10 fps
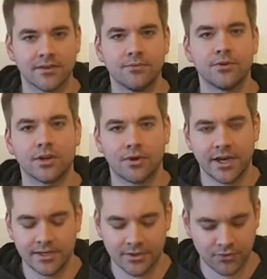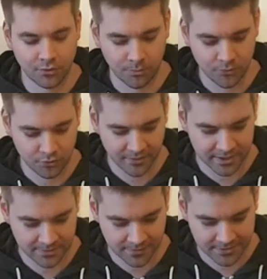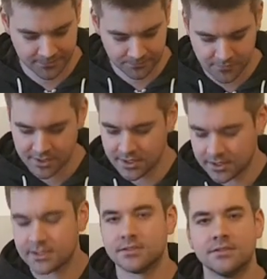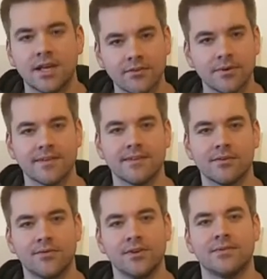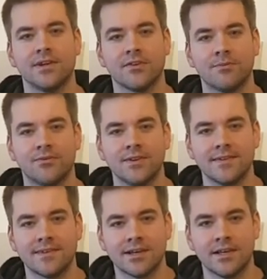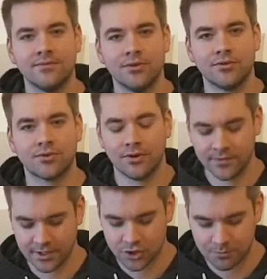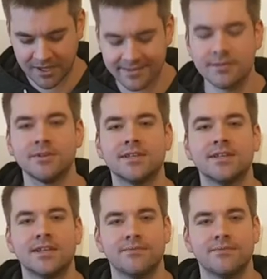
Es wird ja noch einiges kommen, soweit ich weiß das war es jetzt auf jeden Fall erstmal für dieses kleine Video. Ich hoffe, ihr hattet Spaß damit.